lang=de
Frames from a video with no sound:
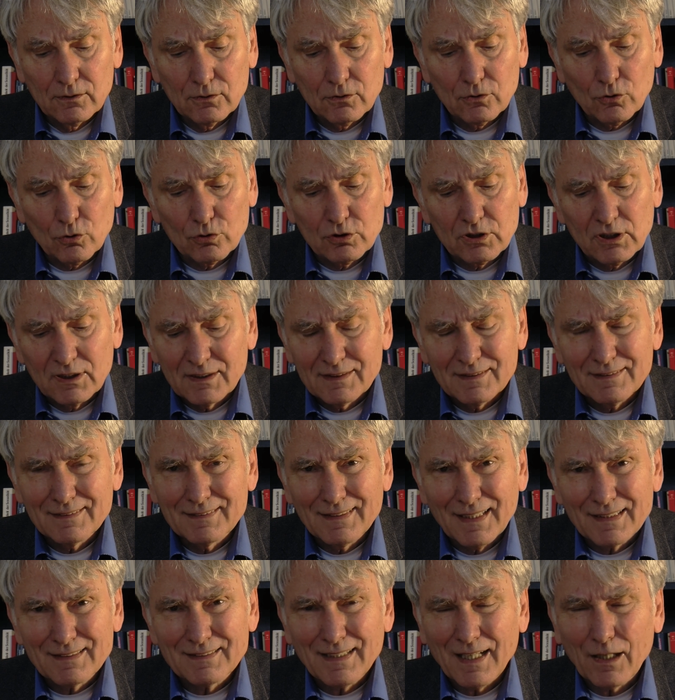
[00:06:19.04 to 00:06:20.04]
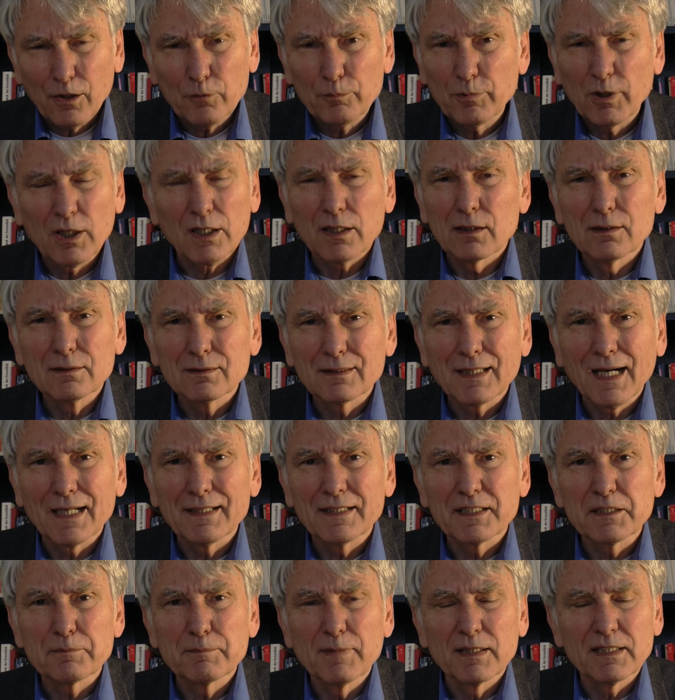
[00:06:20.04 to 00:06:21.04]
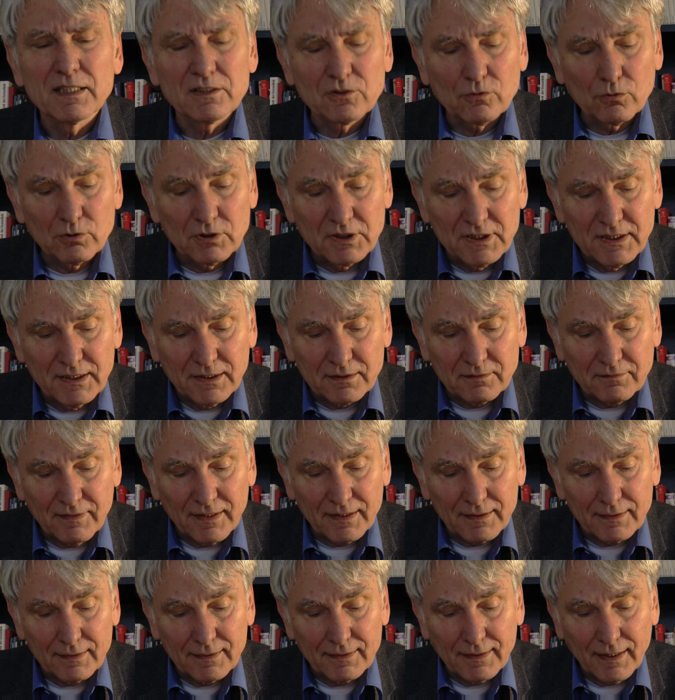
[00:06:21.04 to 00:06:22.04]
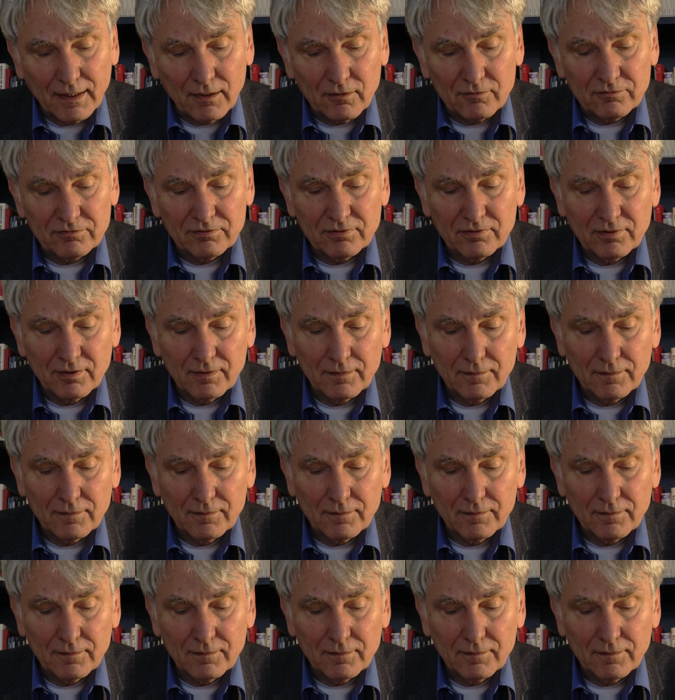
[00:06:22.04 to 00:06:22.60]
Und dass darüber gar nicht mehr diskutiert werden darf.